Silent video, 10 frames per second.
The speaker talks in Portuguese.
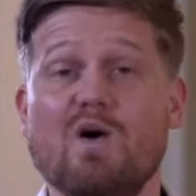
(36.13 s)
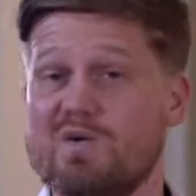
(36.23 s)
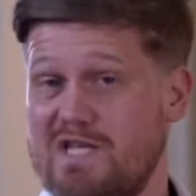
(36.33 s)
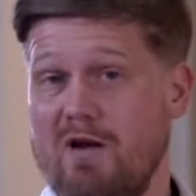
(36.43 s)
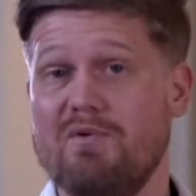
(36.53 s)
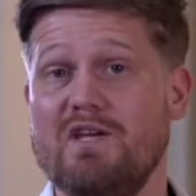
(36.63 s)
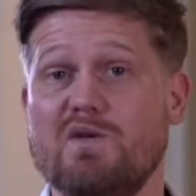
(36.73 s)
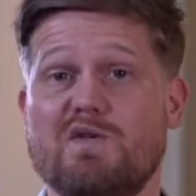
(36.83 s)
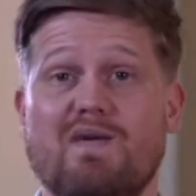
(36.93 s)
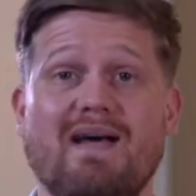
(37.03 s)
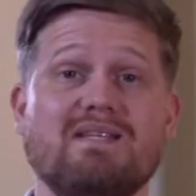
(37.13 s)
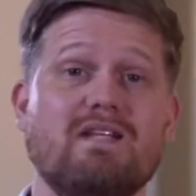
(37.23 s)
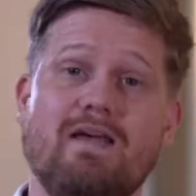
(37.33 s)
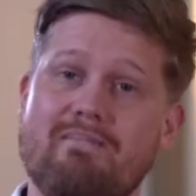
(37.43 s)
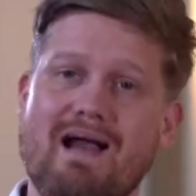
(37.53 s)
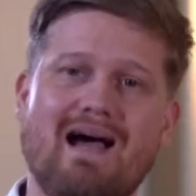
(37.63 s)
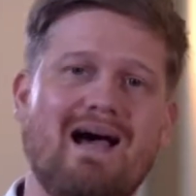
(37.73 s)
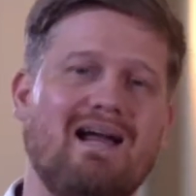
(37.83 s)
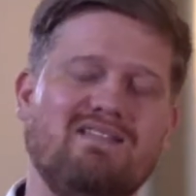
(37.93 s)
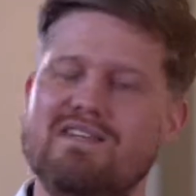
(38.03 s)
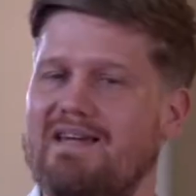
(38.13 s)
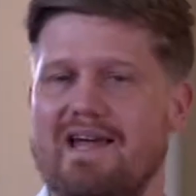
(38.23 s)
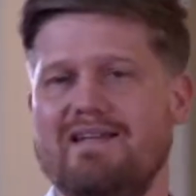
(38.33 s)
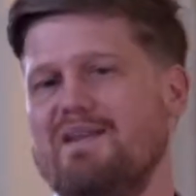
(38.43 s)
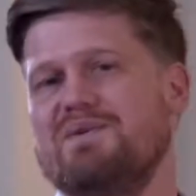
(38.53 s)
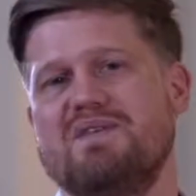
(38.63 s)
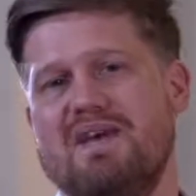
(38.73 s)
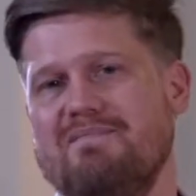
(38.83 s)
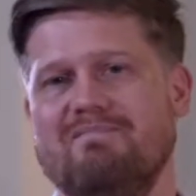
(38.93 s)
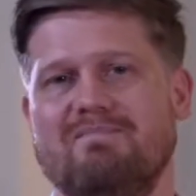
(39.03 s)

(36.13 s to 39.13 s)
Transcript: Um salmo que nos faz lembrar de quem Deus é